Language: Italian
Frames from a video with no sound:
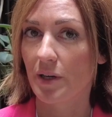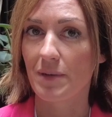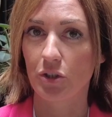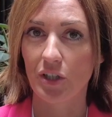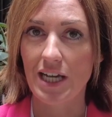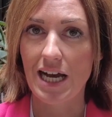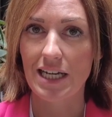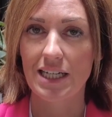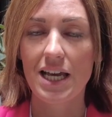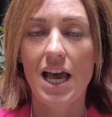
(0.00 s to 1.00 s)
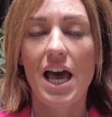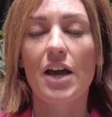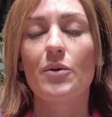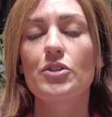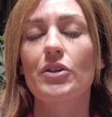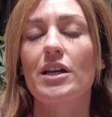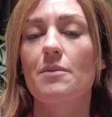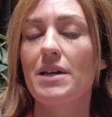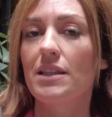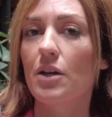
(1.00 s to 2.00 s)
armatoriali e questo
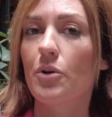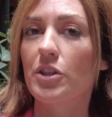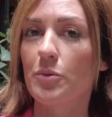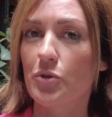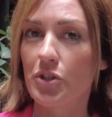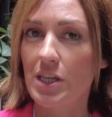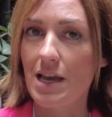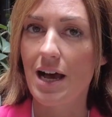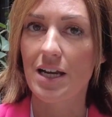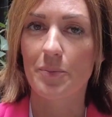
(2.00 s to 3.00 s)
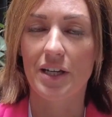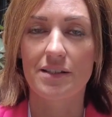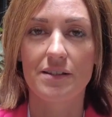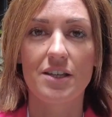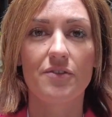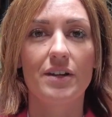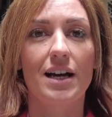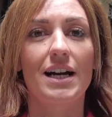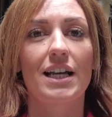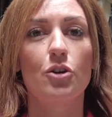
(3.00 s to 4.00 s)
chiaramente è un ottimo segnale perché
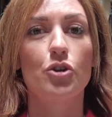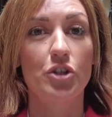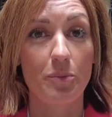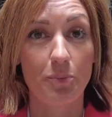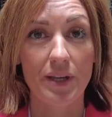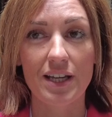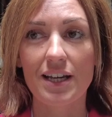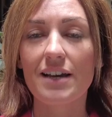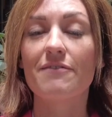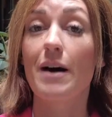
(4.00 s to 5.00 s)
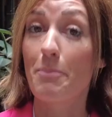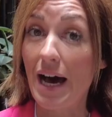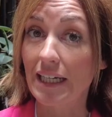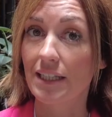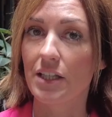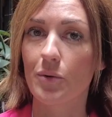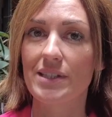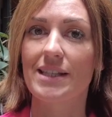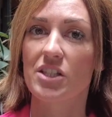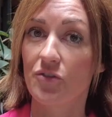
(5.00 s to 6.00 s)
significa che lo shipping fa parte di
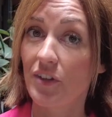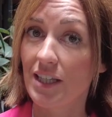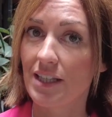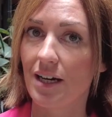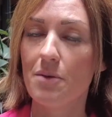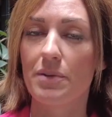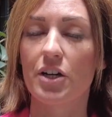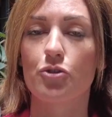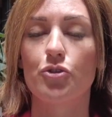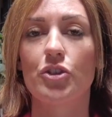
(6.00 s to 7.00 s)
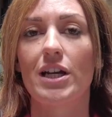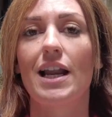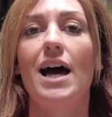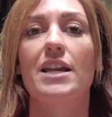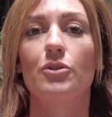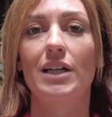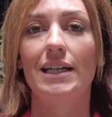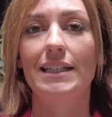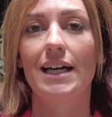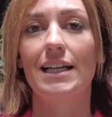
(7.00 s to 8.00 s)
questa sfida per raggiungere la
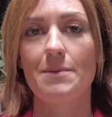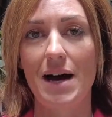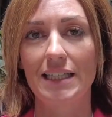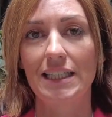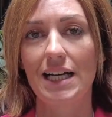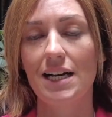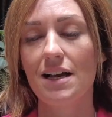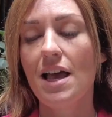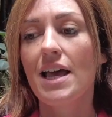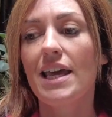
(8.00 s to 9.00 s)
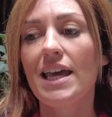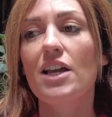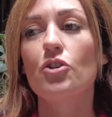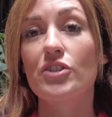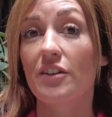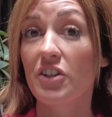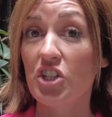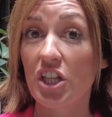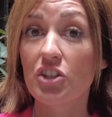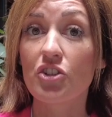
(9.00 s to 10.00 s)
neutralità climatica e lo sta
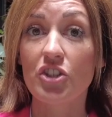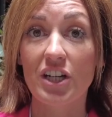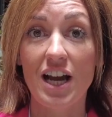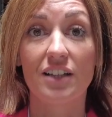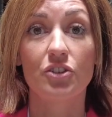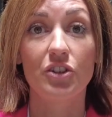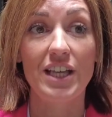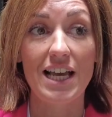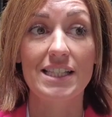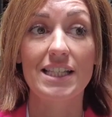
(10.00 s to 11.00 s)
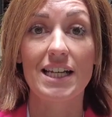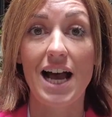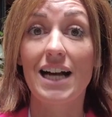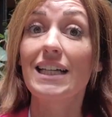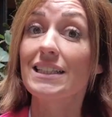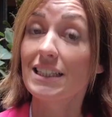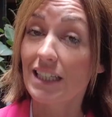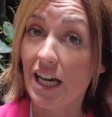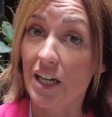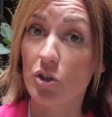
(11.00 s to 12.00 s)
facendo cercando di essere anche da
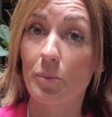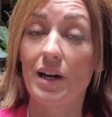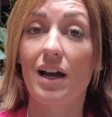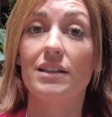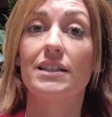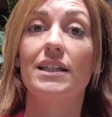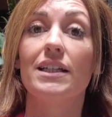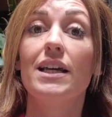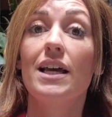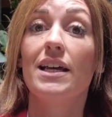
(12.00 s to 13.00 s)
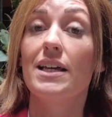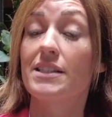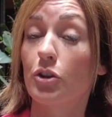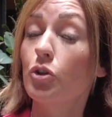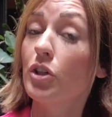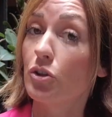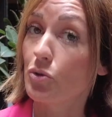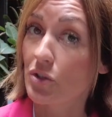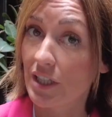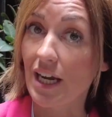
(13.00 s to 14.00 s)
traino per altri eh, settori
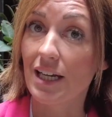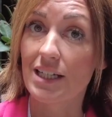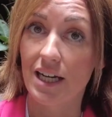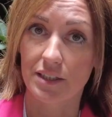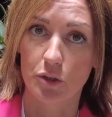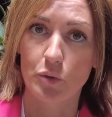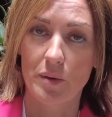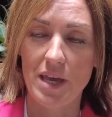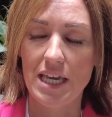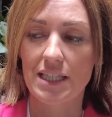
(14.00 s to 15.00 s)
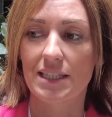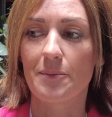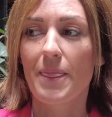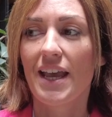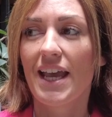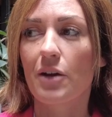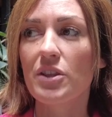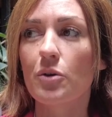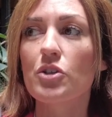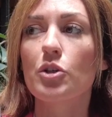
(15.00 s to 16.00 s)
industriali hard to abate e
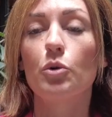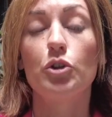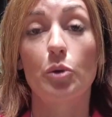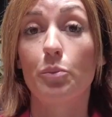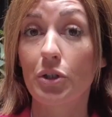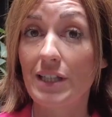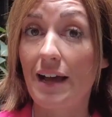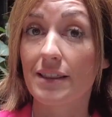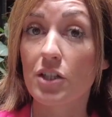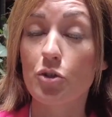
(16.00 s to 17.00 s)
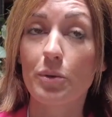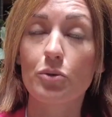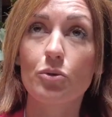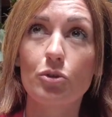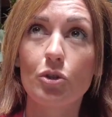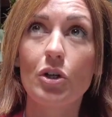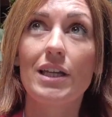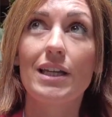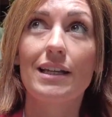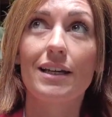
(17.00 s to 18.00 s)
quindi questo è molto importante e soprattutto
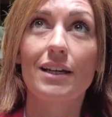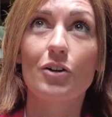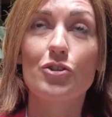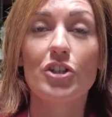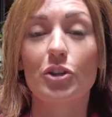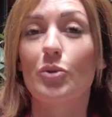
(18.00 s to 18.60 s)
il concetto